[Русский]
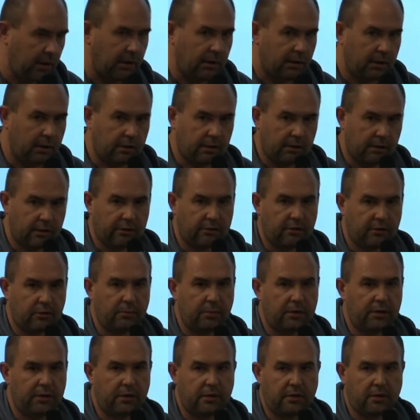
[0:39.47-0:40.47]
э, хотел
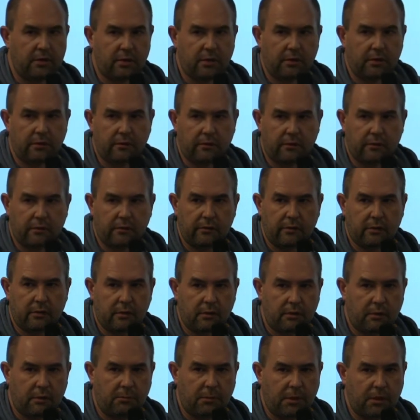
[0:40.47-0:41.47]
бы начать с
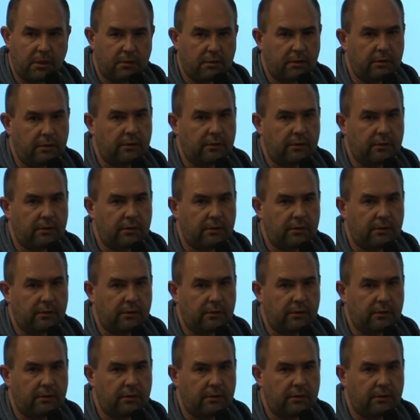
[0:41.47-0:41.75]
небольшой